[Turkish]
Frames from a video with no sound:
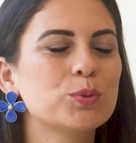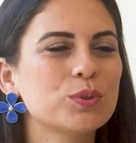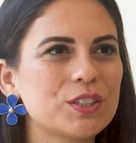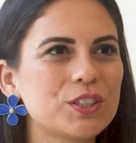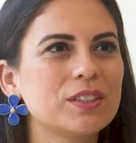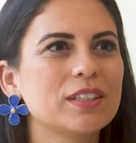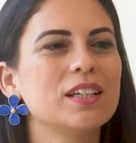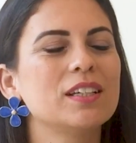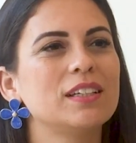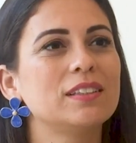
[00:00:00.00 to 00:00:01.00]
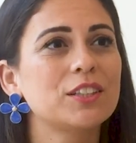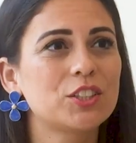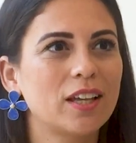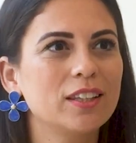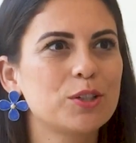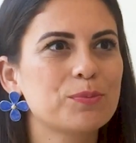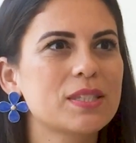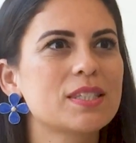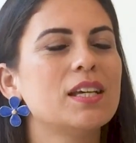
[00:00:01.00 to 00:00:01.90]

Bunun dışında e, danışanlarımız